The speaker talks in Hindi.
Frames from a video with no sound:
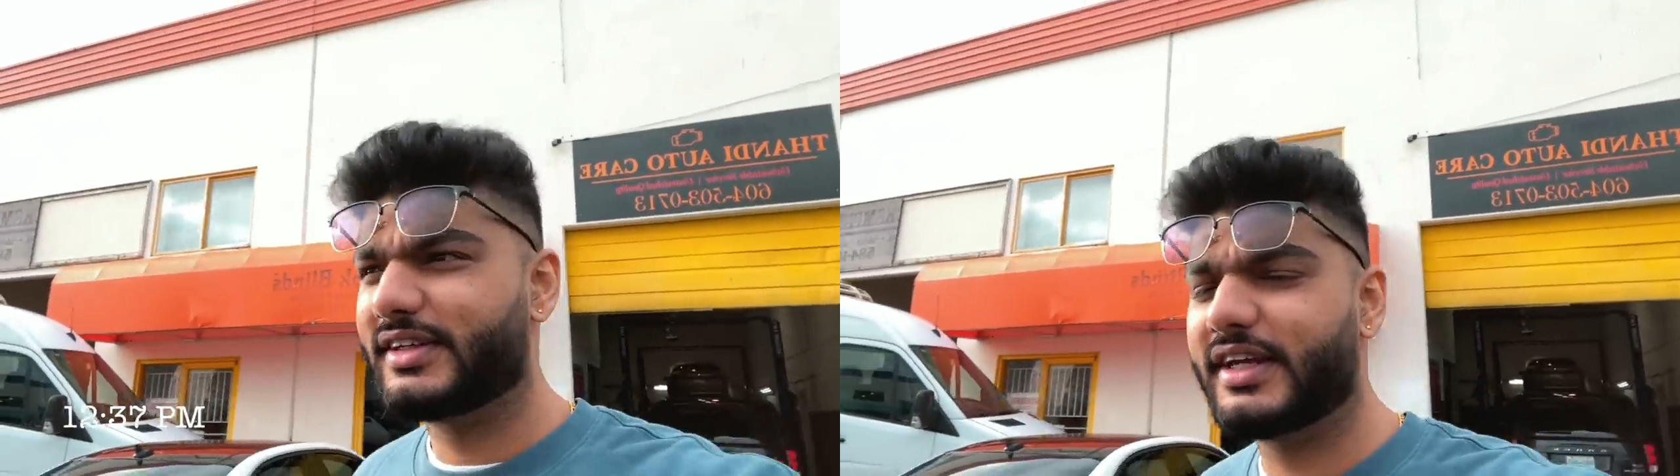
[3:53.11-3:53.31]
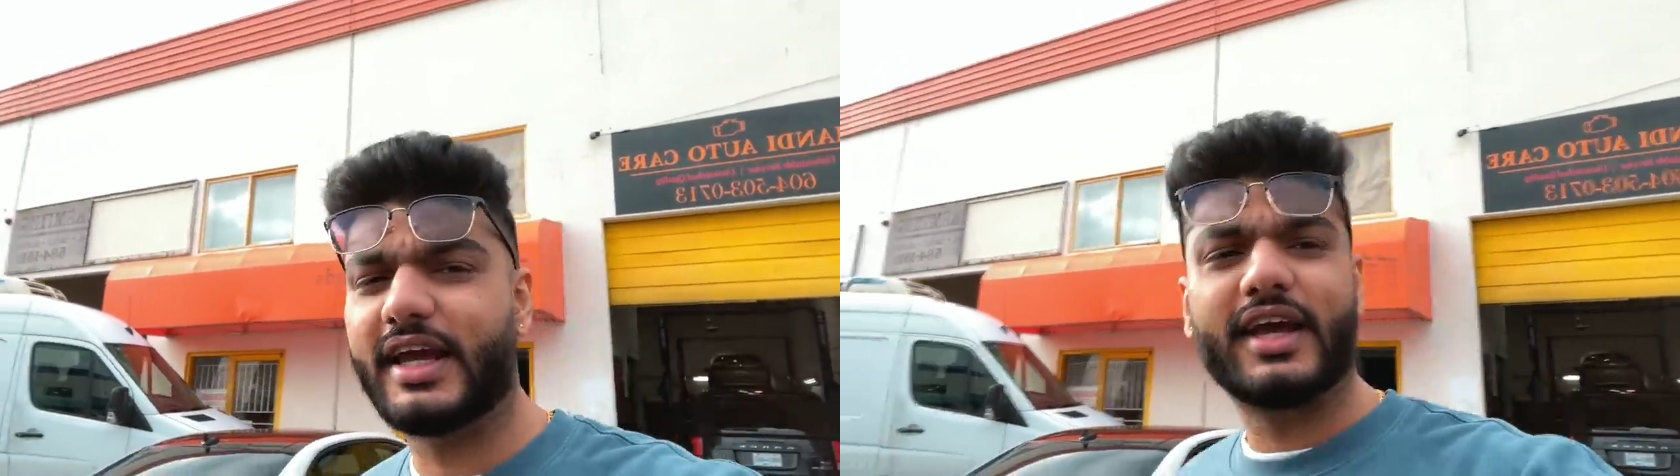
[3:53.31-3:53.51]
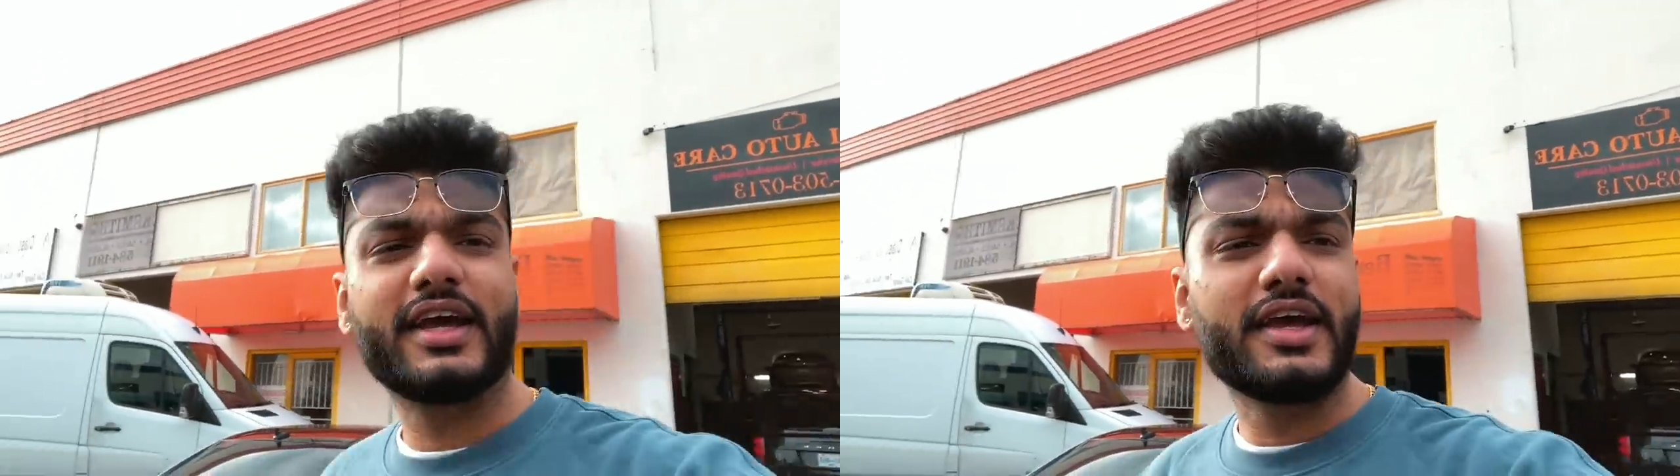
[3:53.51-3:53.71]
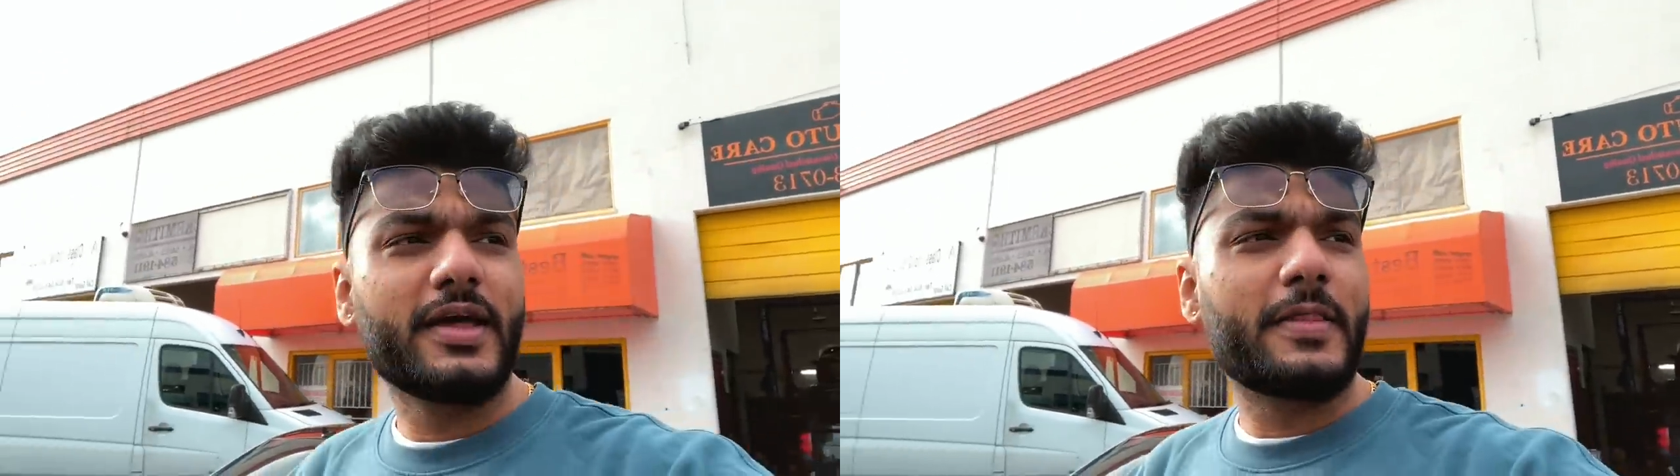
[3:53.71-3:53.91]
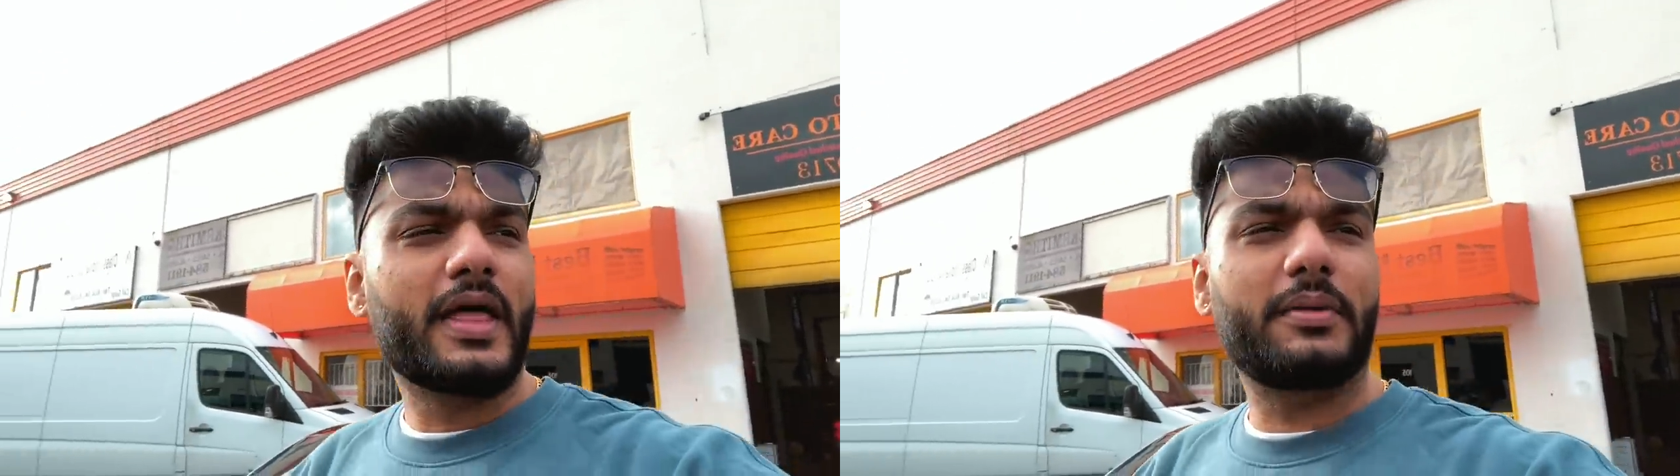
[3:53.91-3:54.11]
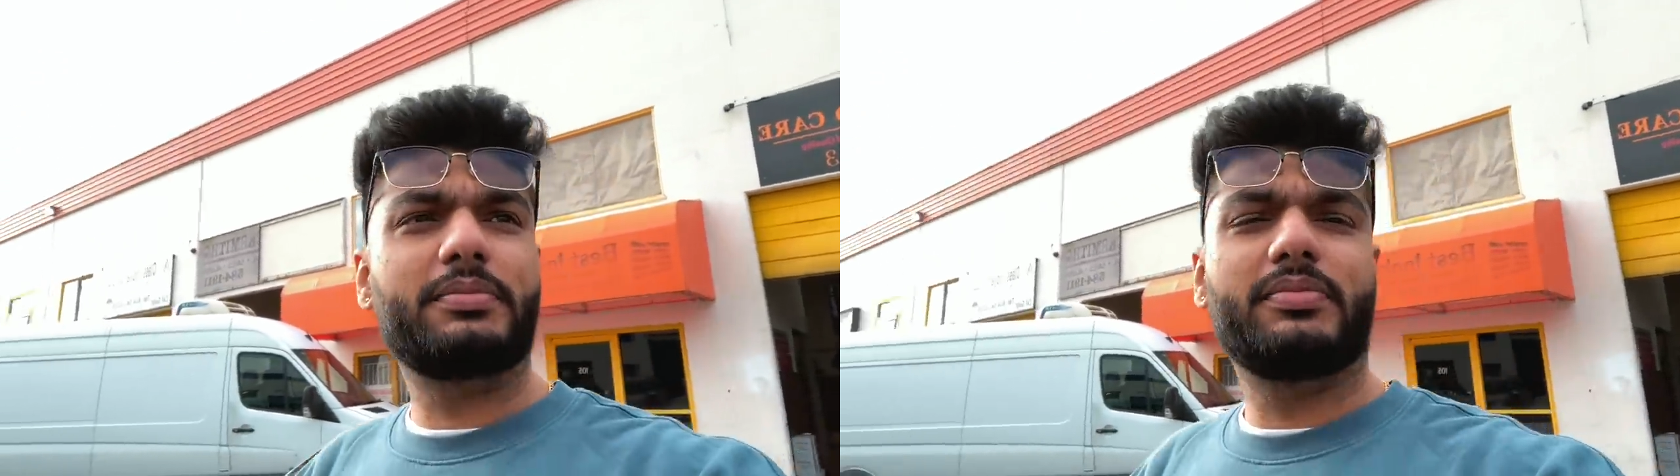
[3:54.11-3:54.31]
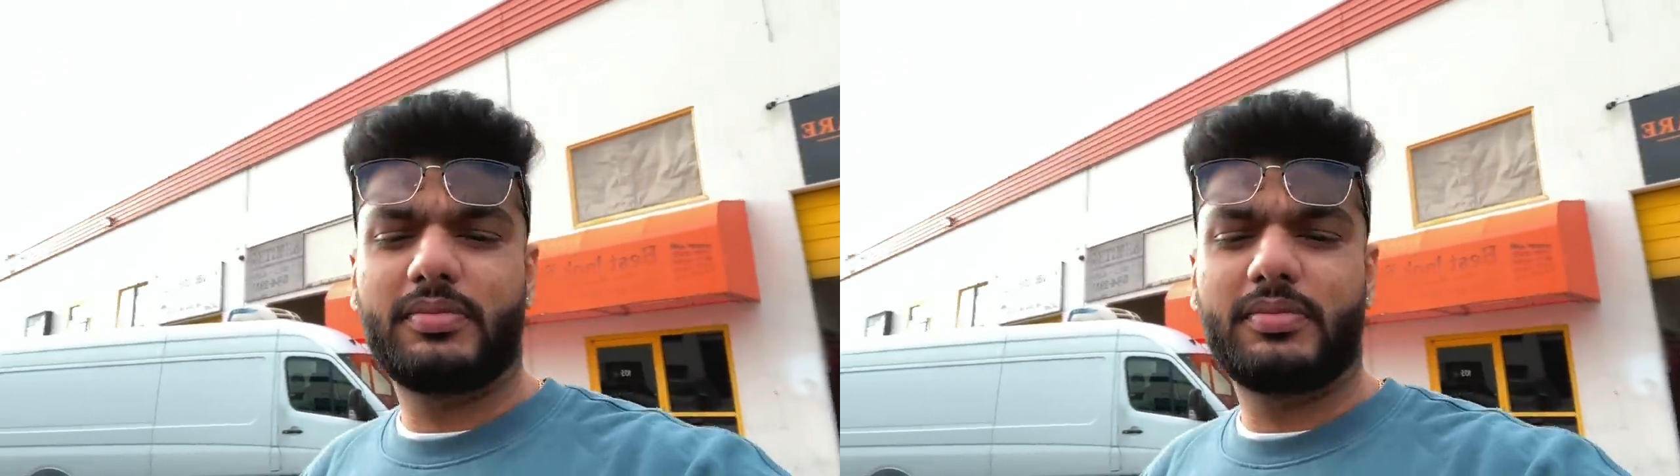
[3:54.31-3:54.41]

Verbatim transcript: ठीक है अब